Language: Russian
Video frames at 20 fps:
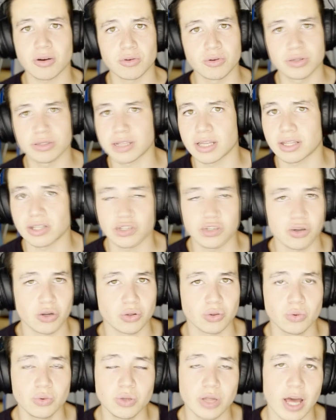хуй знает еще
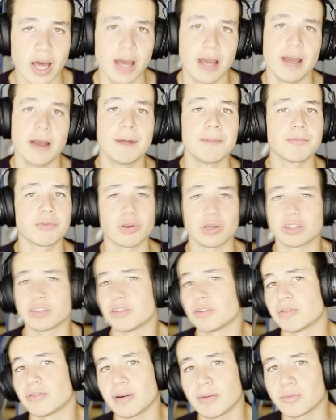откуда, то это
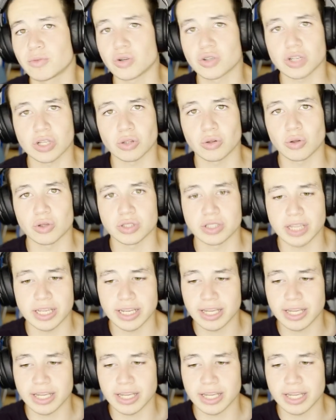вам тоже относится.